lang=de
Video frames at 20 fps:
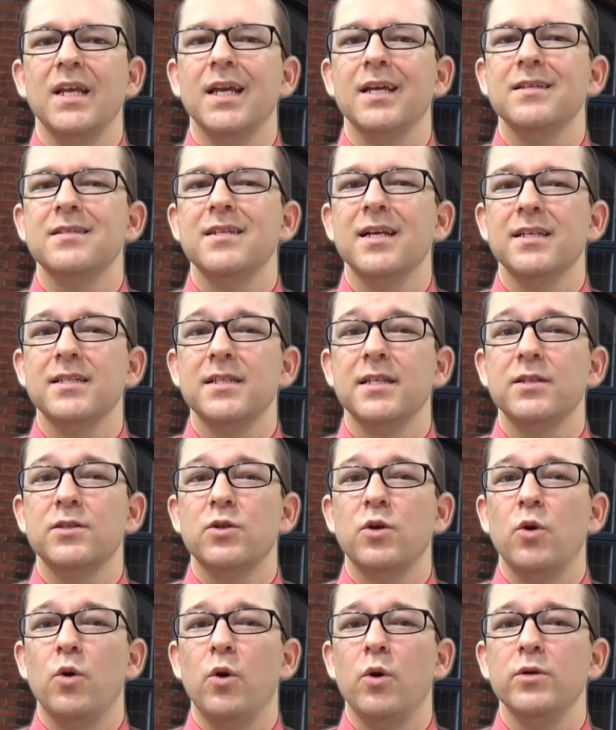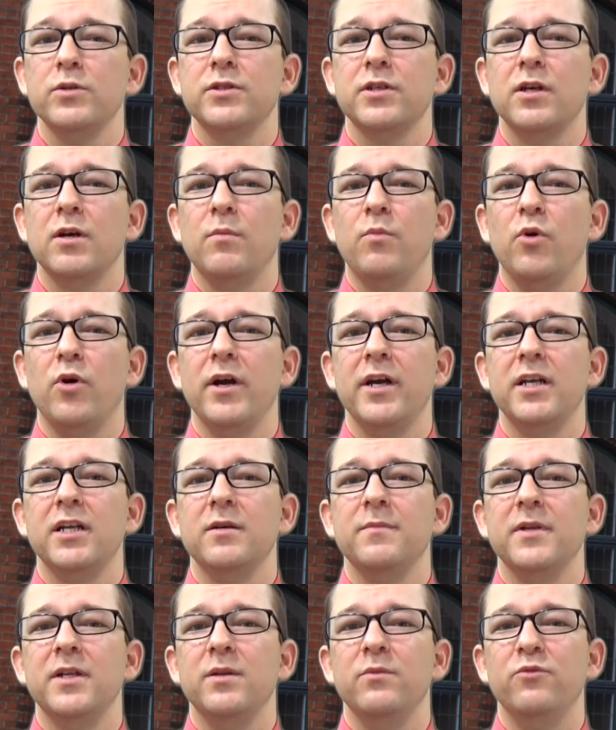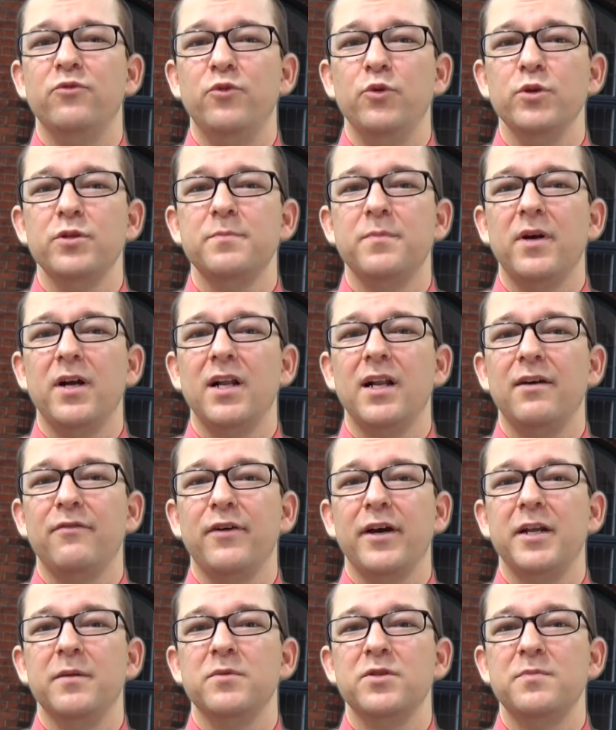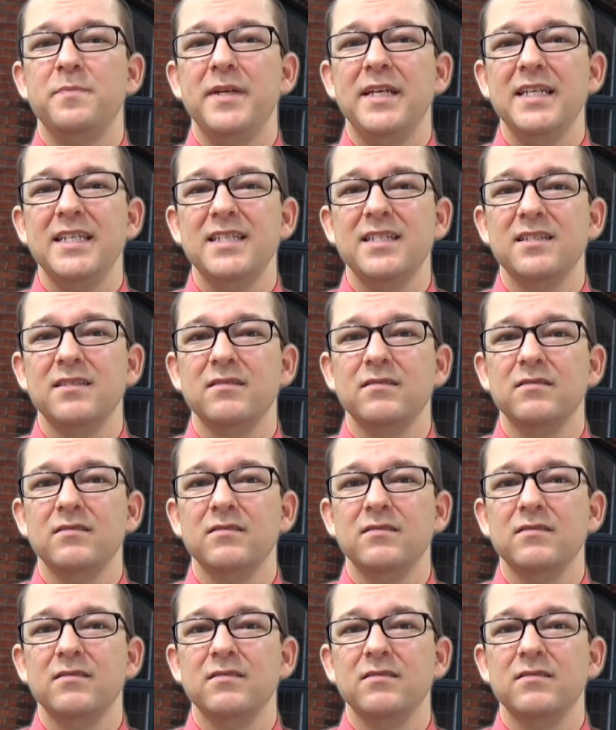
Ist das das große Gebäude mit dem Fußball auf einem Spieß?